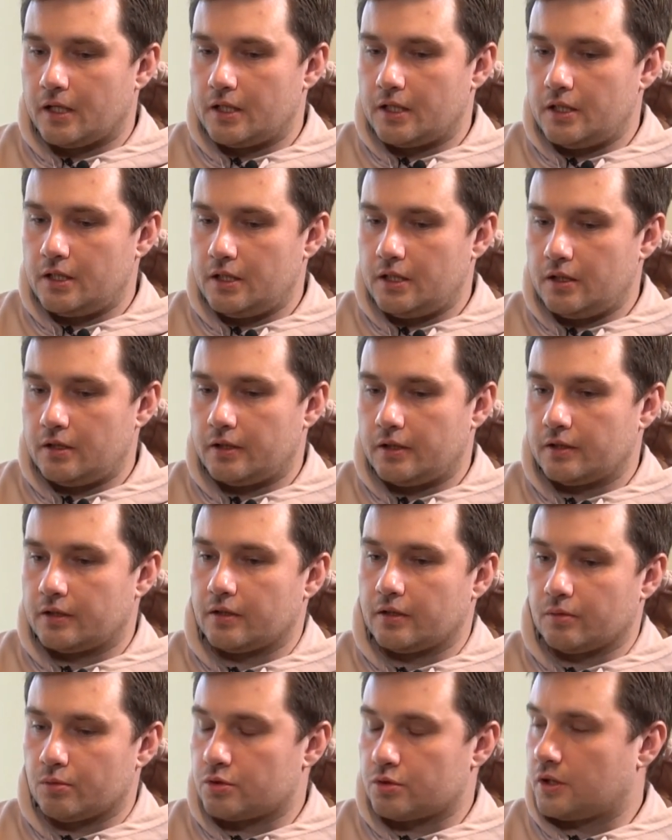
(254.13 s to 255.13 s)
И
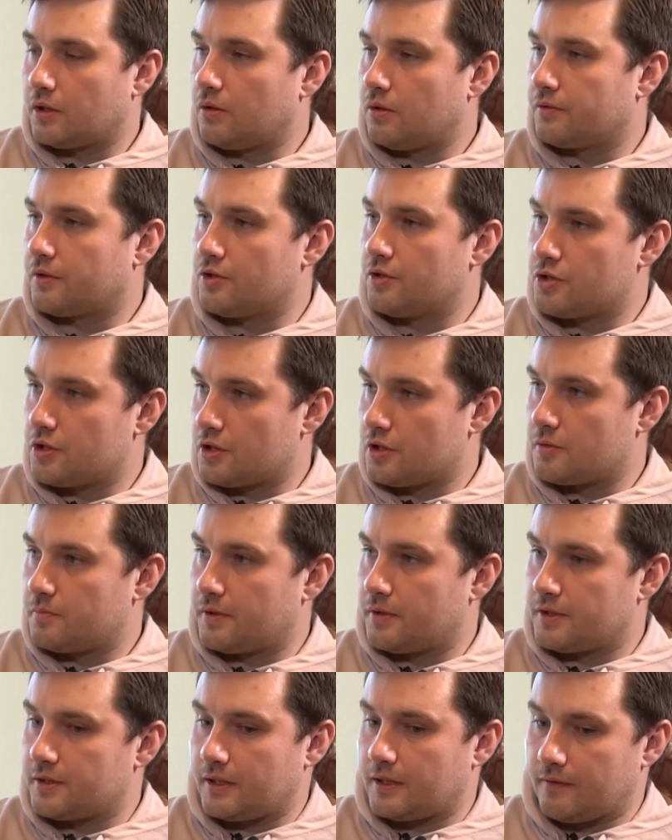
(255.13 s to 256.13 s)
это установки через
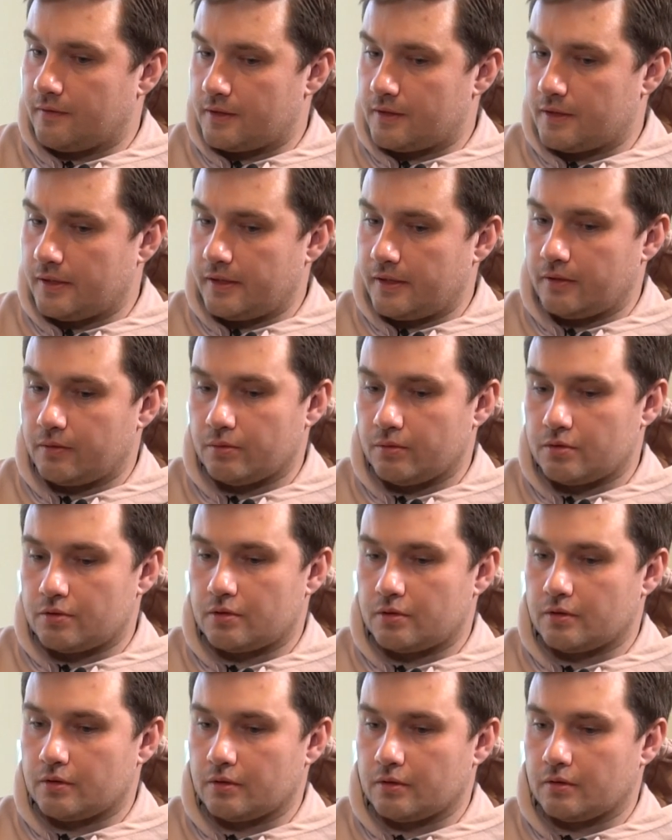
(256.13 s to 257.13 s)
представителей. То
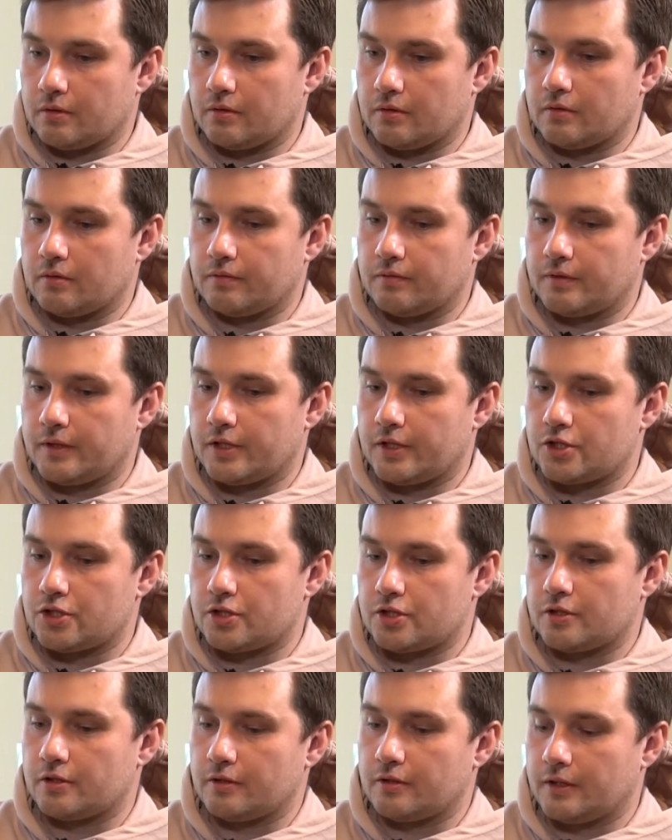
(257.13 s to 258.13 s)
есть в
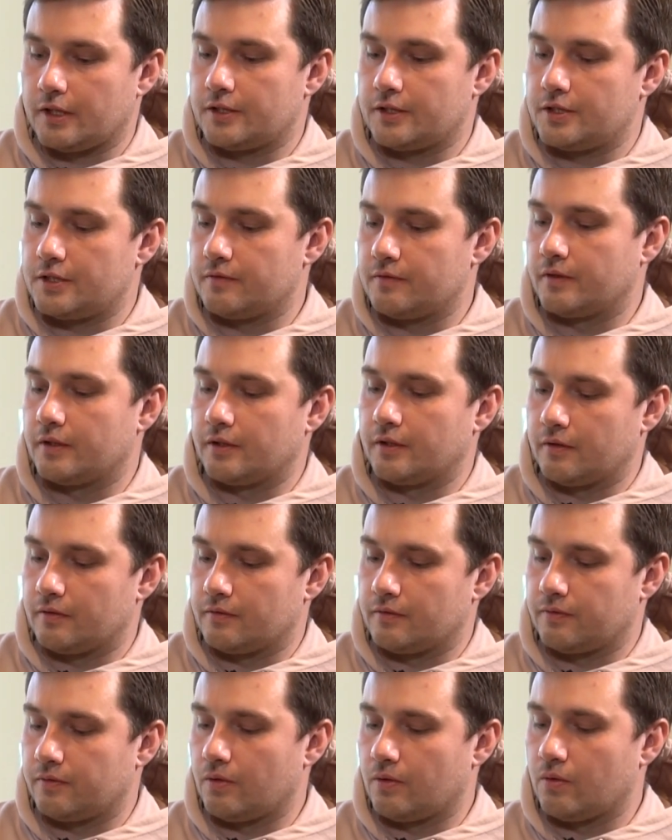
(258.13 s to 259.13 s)
наш нативный
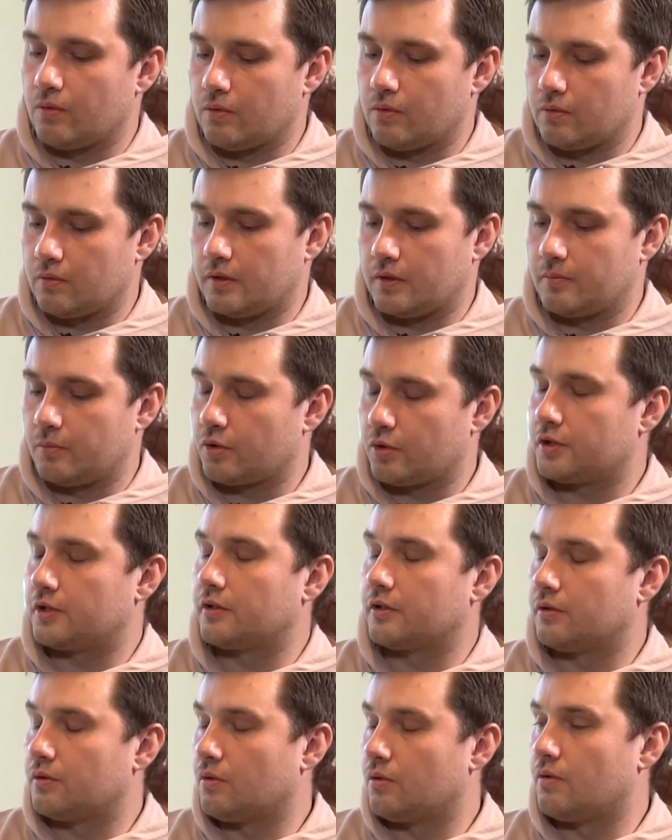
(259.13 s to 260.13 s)
флоу
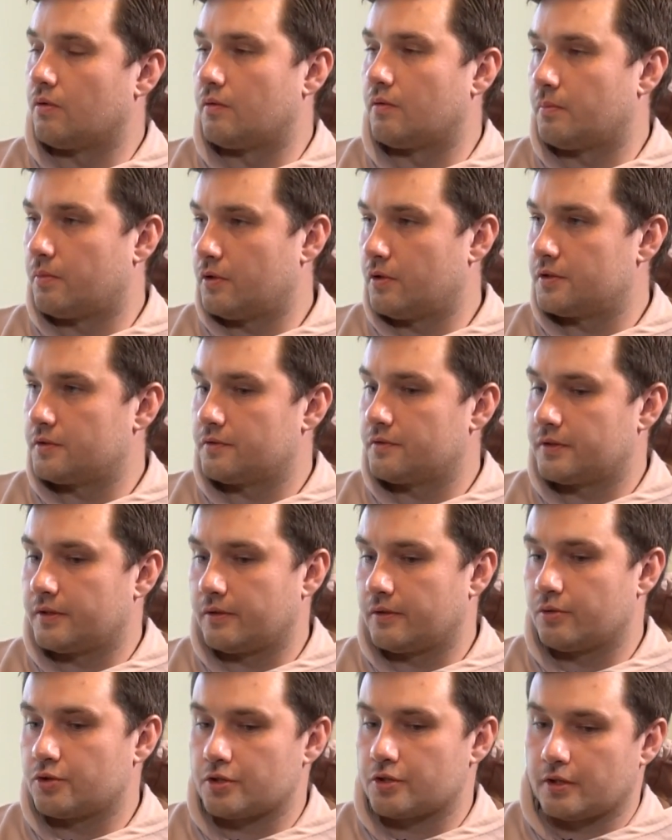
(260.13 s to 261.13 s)
анбординга нового
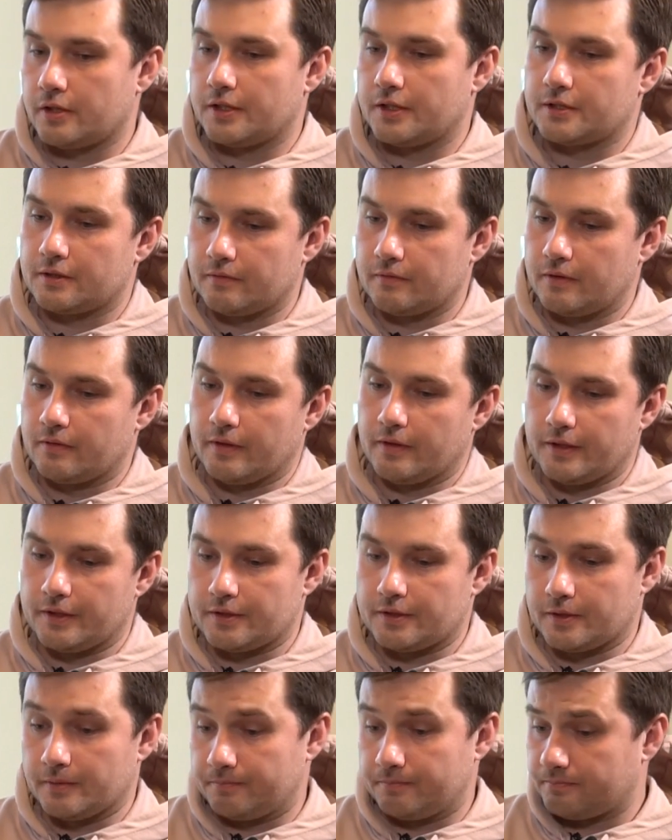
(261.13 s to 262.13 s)
пользователя очень классно
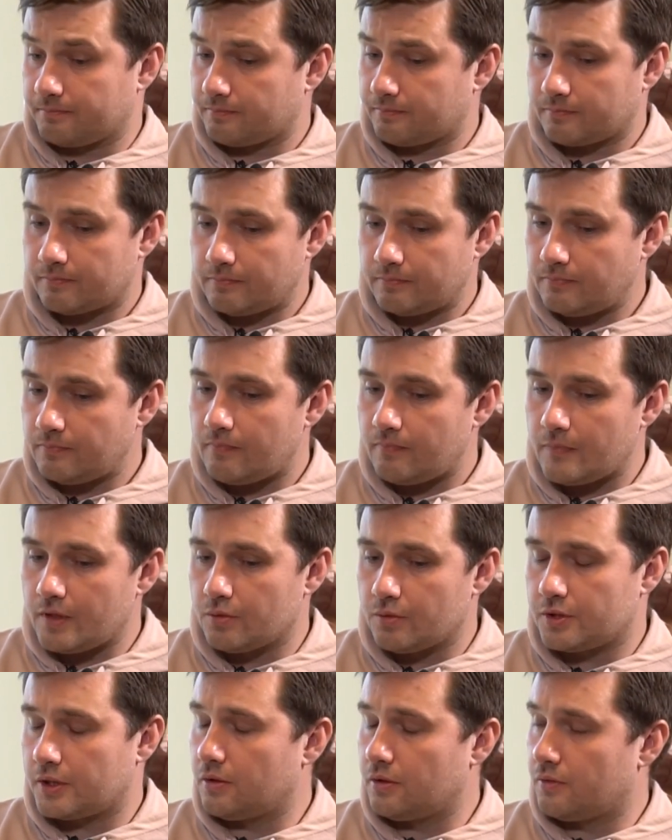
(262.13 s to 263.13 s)
вливается
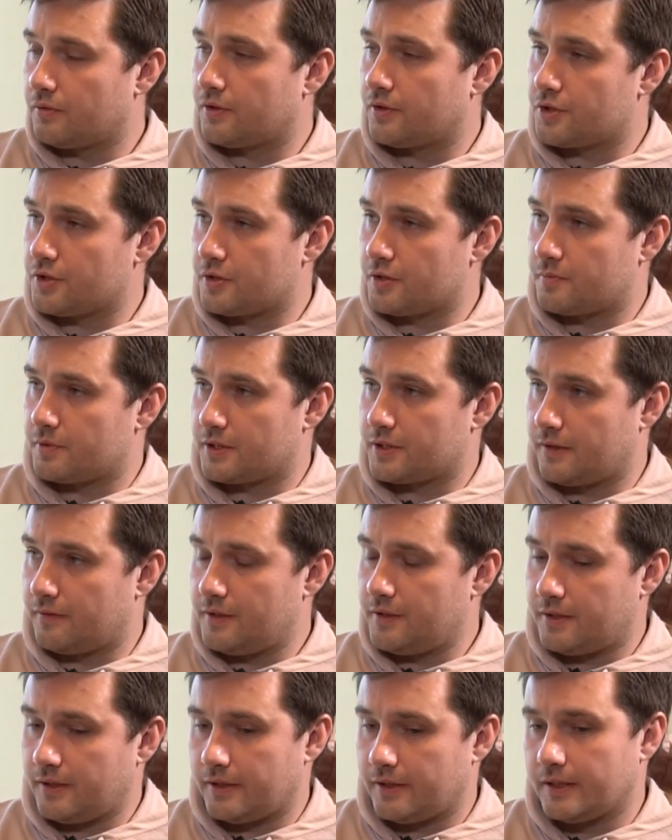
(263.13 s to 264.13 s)
установка через
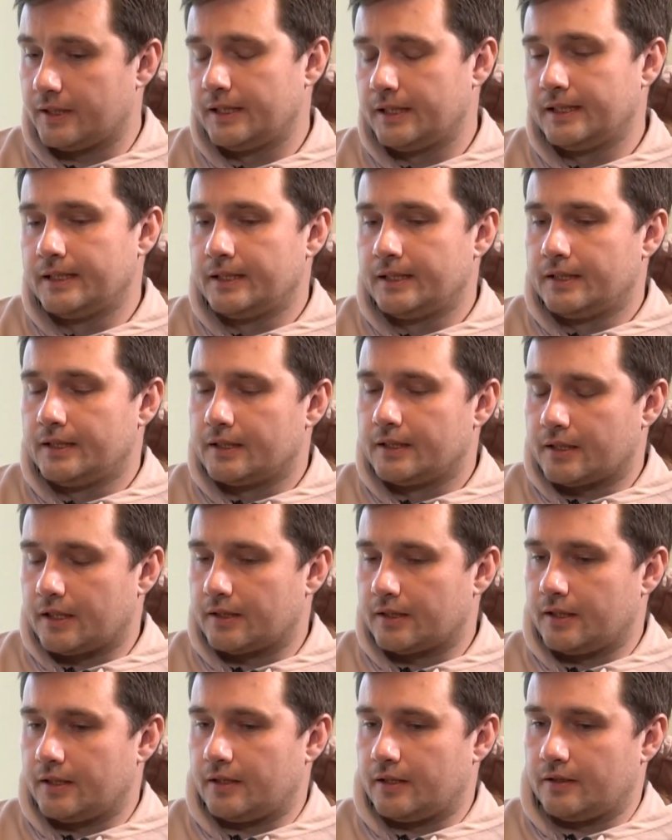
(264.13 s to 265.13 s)
представителя,
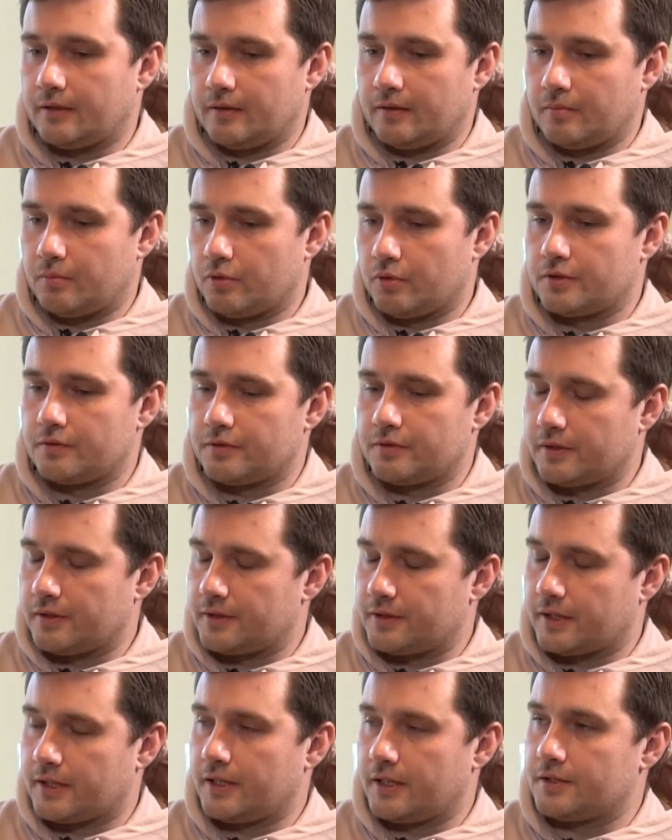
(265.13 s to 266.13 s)
когда пользователь
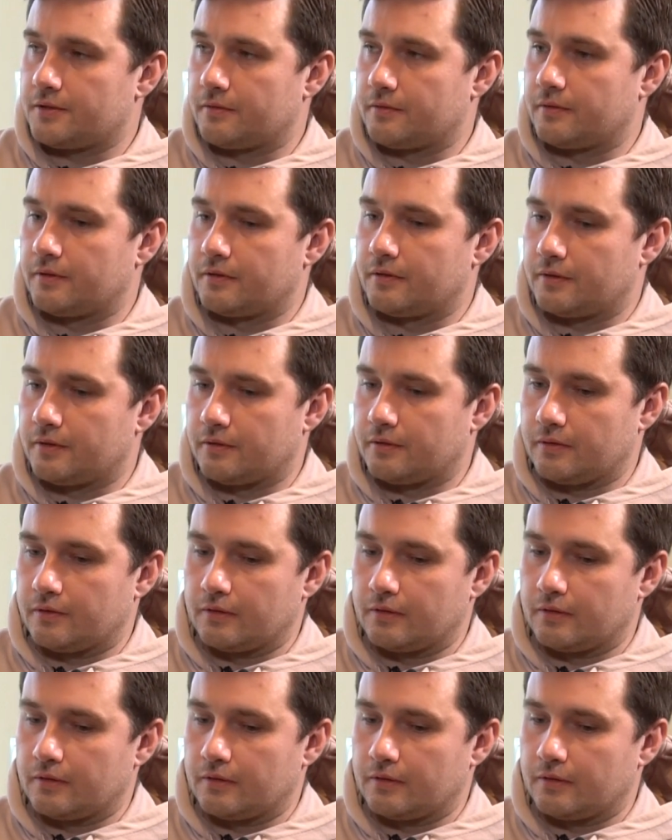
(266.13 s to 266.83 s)
заказывает